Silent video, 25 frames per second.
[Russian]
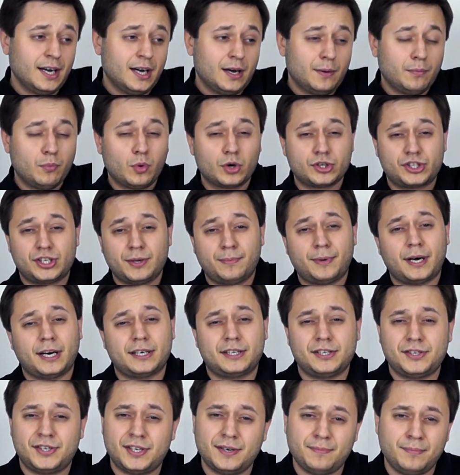можешь
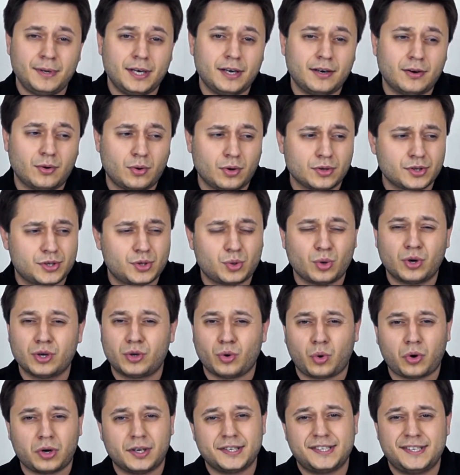забирать и себе, он стоит
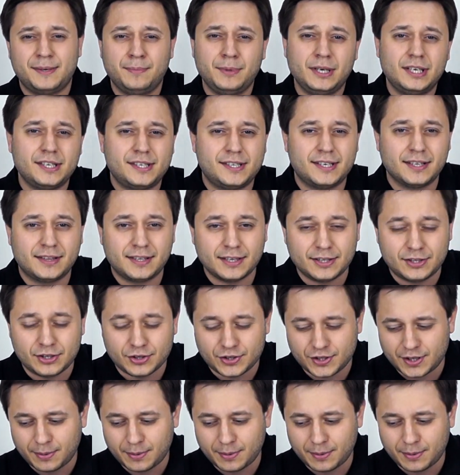около 70 тысяч.